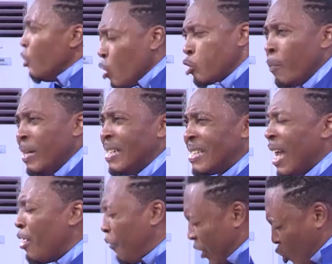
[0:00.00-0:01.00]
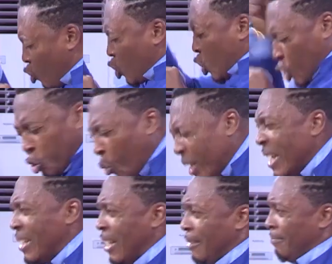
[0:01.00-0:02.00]
de ce ministère de façon
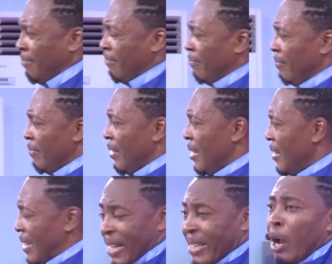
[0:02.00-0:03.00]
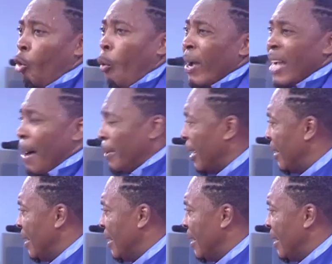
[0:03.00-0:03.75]
solide. C'est incroyable.